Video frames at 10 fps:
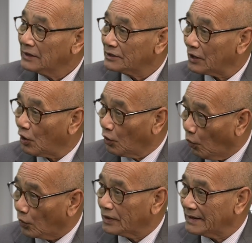sẽ có
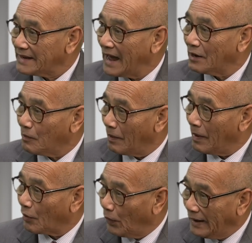đủ thời gian để mà
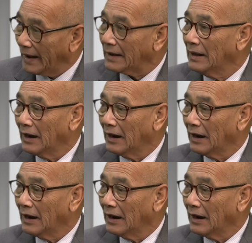bà quyết định